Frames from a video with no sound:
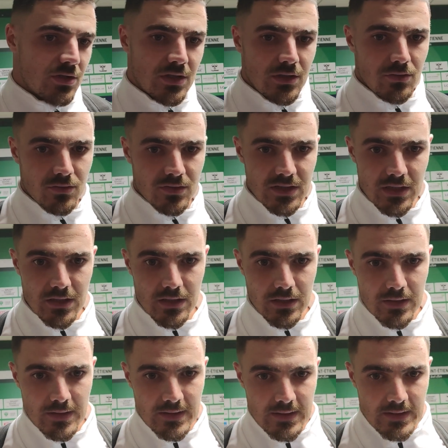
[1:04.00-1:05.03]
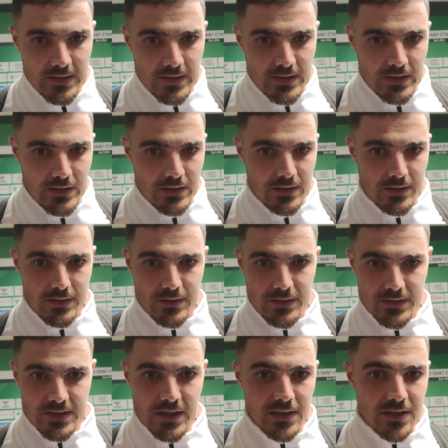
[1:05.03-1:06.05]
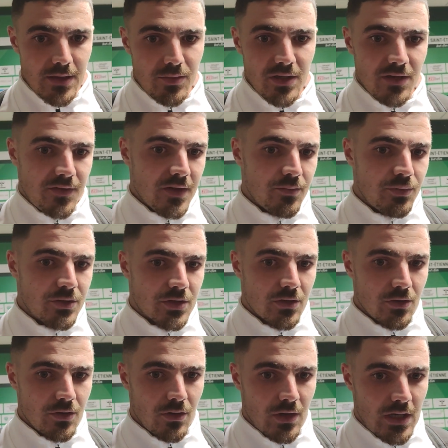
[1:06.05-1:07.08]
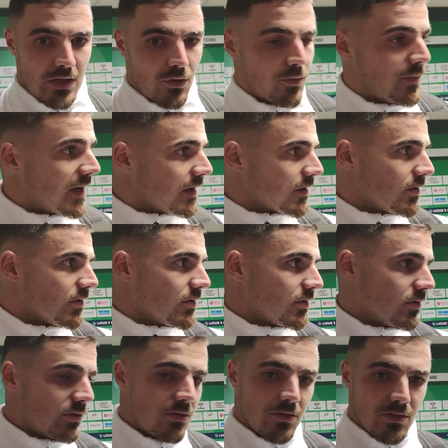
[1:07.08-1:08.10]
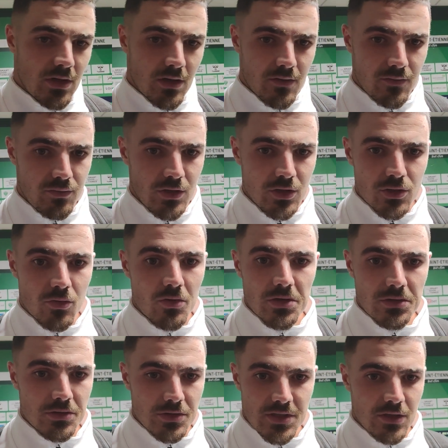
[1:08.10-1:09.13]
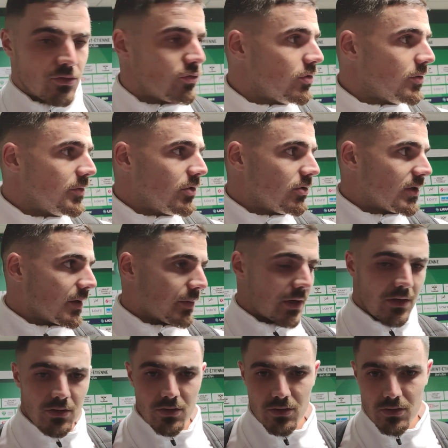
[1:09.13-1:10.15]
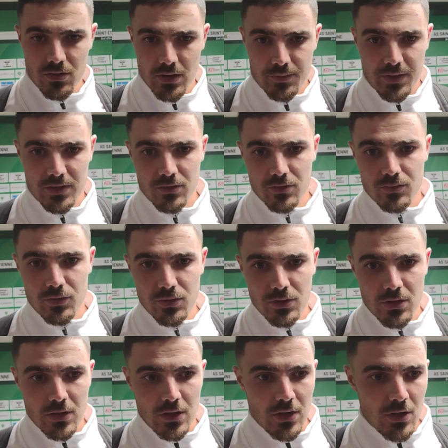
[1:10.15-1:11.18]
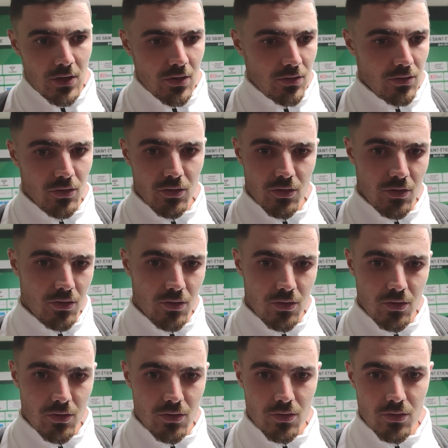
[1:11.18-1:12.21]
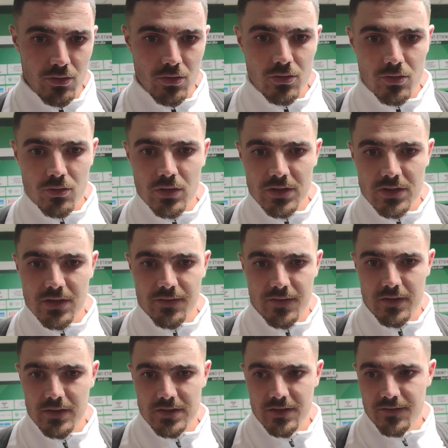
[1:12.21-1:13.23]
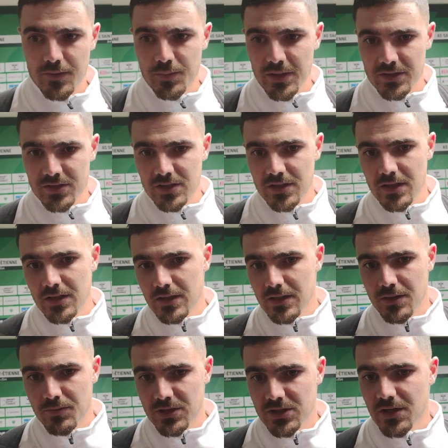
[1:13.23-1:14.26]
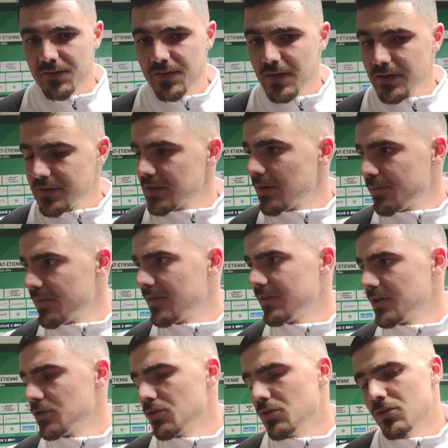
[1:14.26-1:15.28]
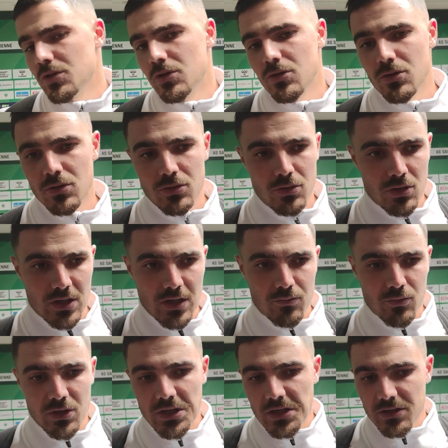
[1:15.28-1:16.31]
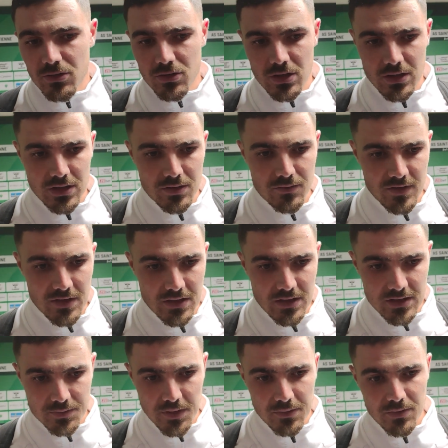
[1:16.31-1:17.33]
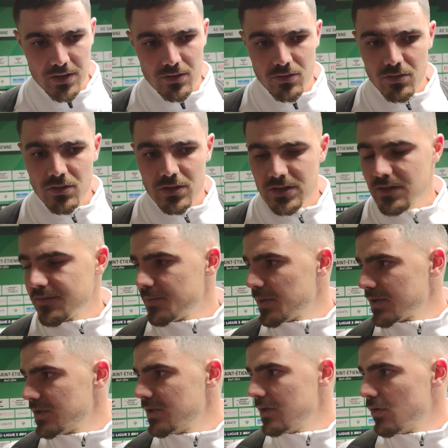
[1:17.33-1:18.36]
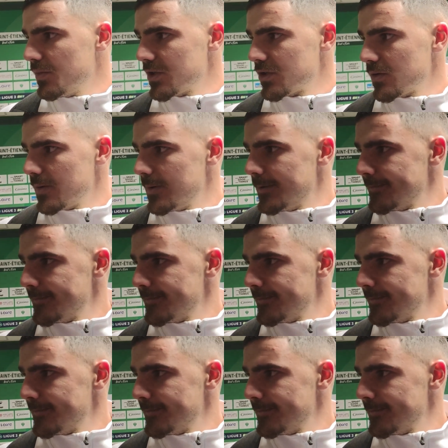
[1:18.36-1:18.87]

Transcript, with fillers: ce qui nous a, euh, ce qui a été bénéfique puisque Léo marque euh, dans la foulée, je crois, 7 ou 8 minutes après, le, après notre but. Donc euh, non, non, ouais, ça fait, ça fait partie des, matchs références. avec celui de, de il y en a d'autres hein, qui me viennent à l'esprit, mais oui, oui, ça fait partie des gros matchs.